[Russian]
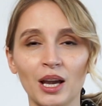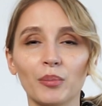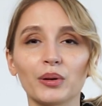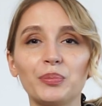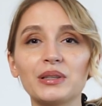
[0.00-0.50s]

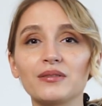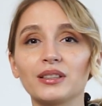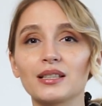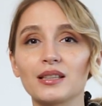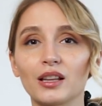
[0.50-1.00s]

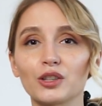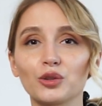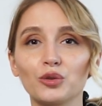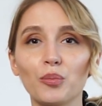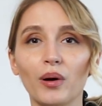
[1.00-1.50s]
Подписывайтесь на наш
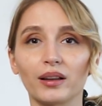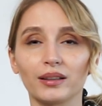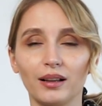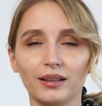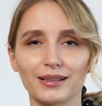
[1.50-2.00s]
YouTube
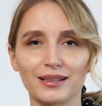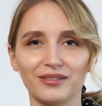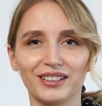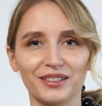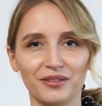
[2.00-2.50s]
канал, если
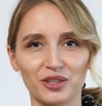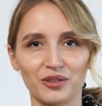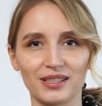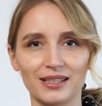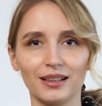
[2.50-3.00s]
вы этого еще
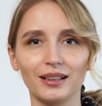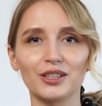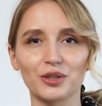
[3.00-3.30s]
не сделали,